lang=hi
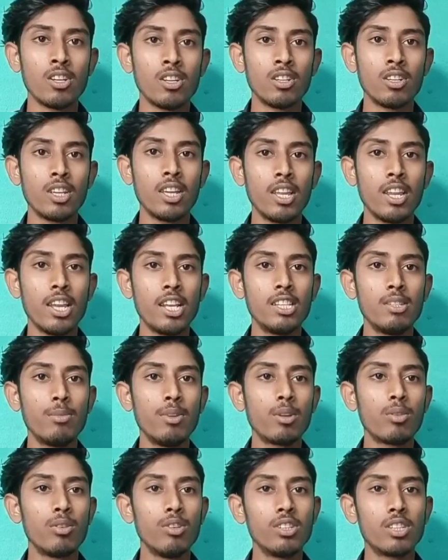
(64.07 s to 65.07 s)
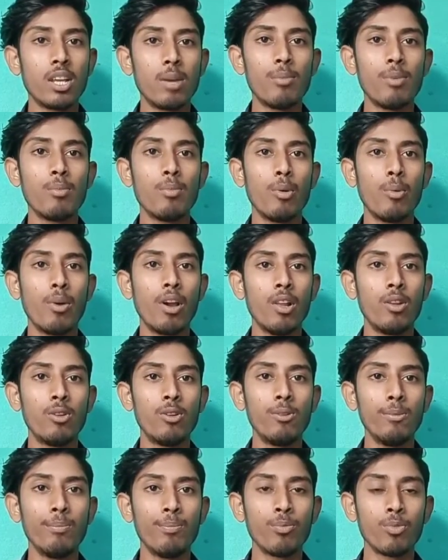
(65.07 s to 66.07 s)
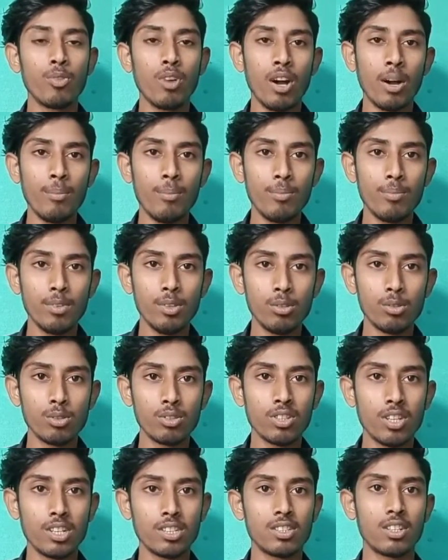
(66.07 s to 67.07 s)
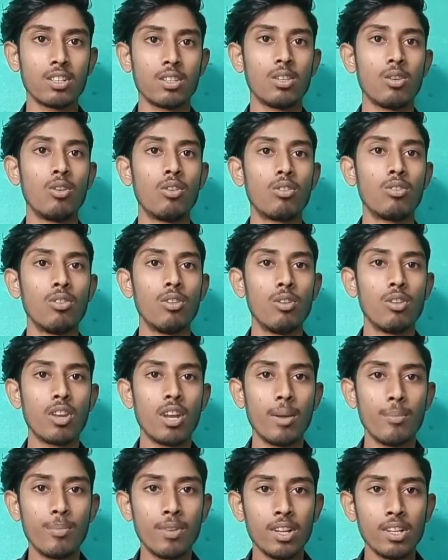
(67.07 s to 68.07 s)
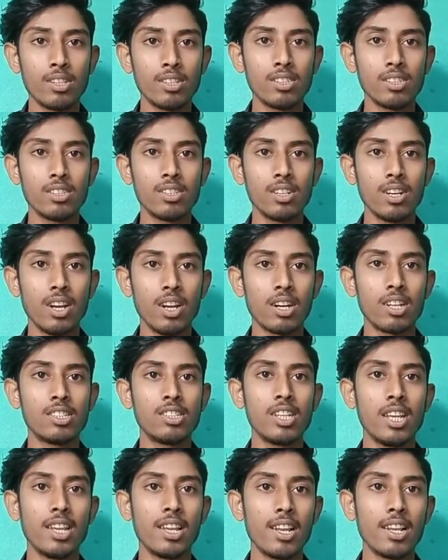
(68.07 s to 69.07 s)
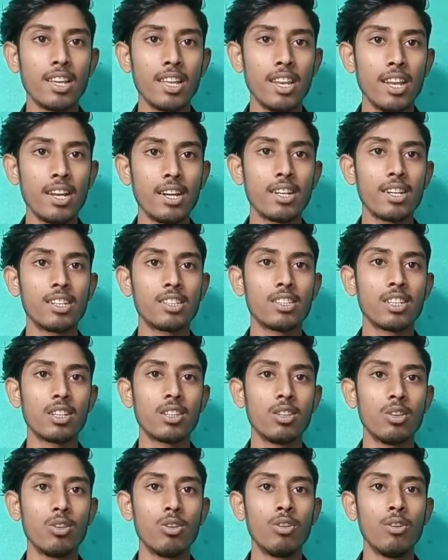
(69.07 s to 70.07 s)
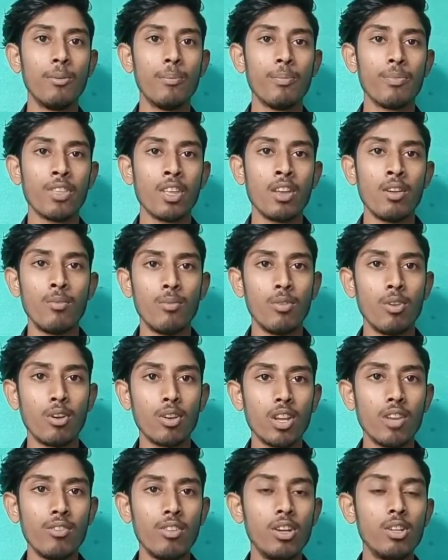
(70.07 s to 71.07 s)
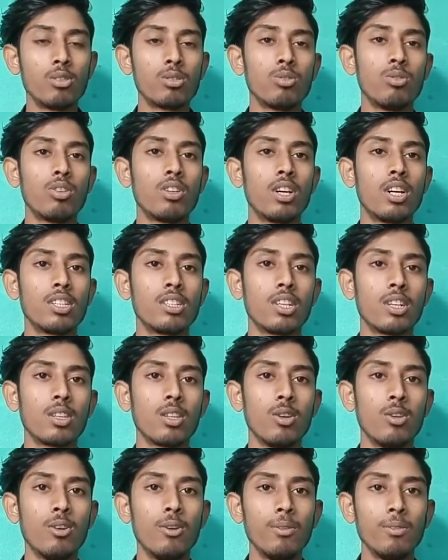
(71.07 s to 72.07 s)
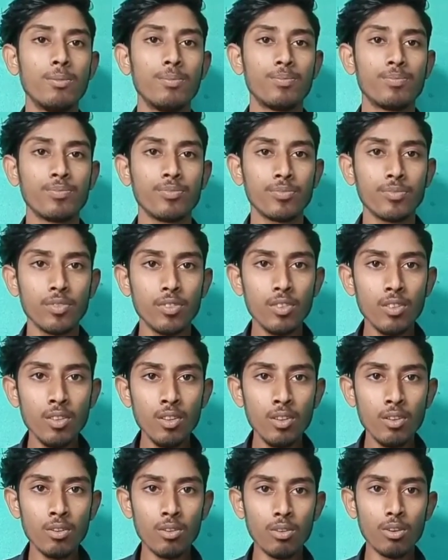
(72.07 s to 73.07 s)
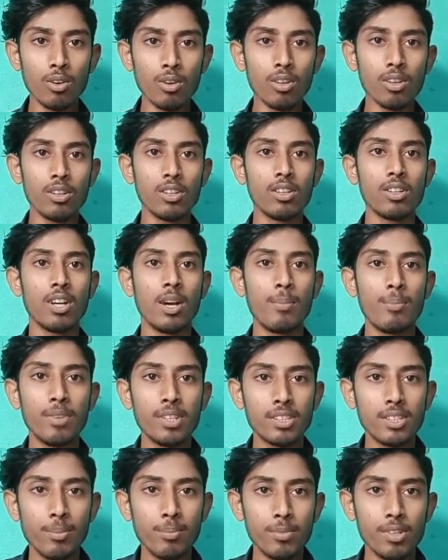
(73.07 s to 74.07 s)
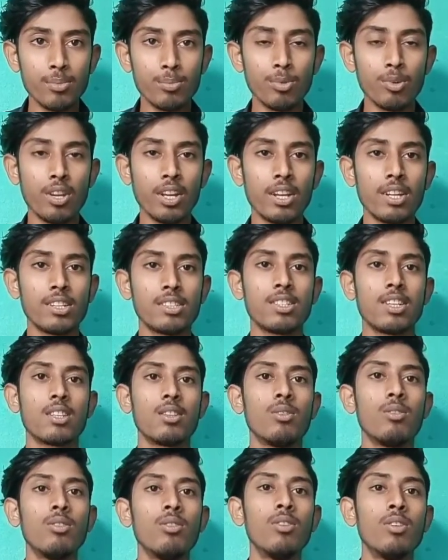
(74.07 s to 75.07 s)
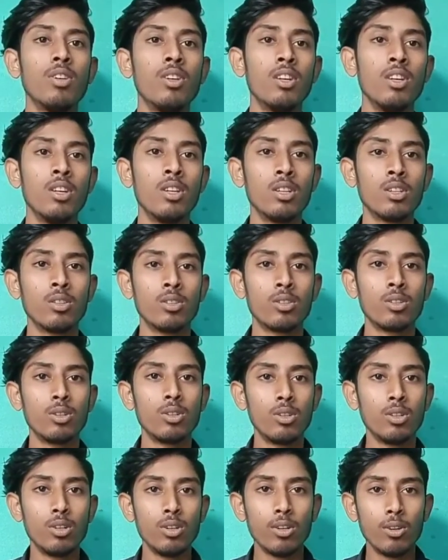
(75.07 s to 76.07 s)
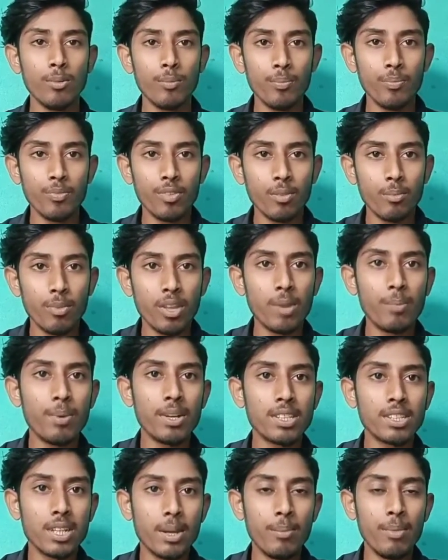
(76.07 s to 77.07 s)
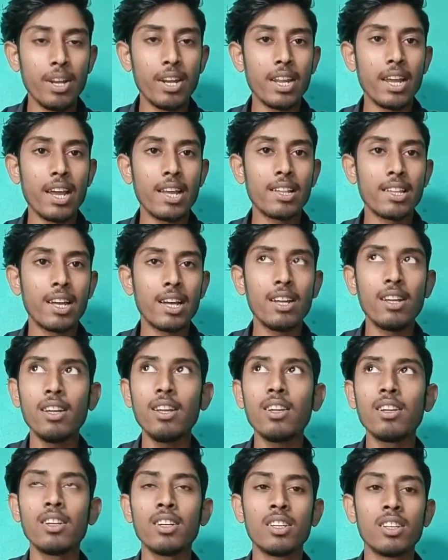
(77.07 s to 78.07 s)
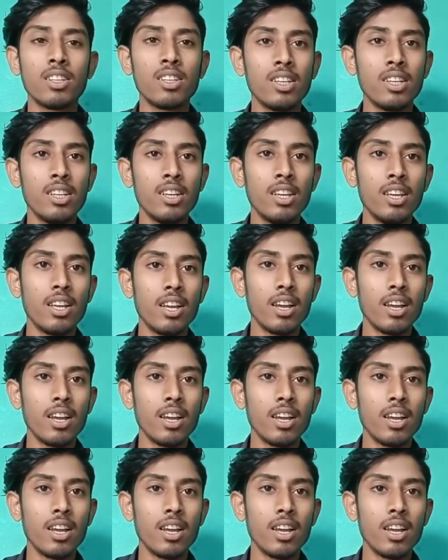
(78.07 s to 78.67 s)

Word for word: की रेंज में कोई सा भी मोबाइल हो तो आप यूज़ कर सकते हो और अपना अगर चैनल क्रिएट कर सकते हो ब्लॉगिंग वीडियो शूट कर सकते हो और अपने सपने पूरे कर सकते हो तो मेरे पास कमेंट आया था कि